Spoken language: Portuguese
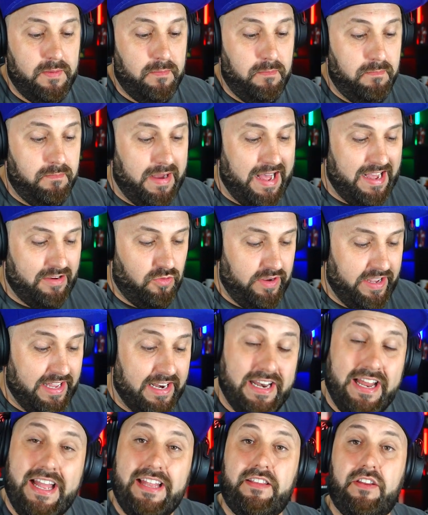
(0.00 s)
Mago
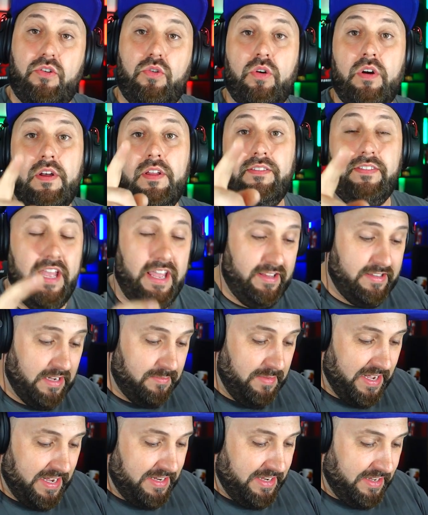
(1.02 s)
Elétrico Tem
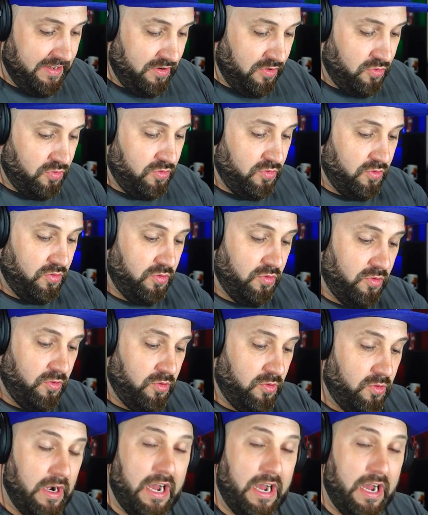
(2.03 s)
também ali o...